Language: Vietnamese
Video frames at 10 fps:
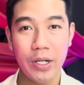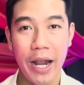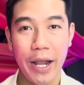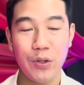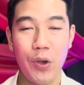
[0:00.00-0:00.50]

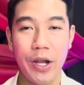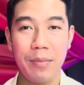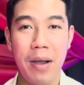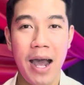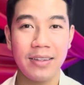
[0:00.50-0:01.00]
nghe
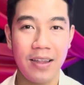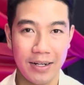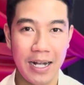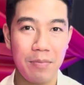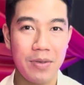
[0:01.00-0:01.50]
chuyện ma
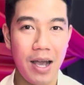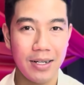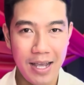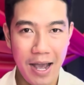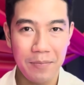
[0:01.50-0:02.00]
thật hấp
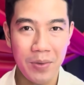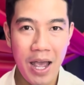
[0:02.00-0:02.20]
dẫn nha.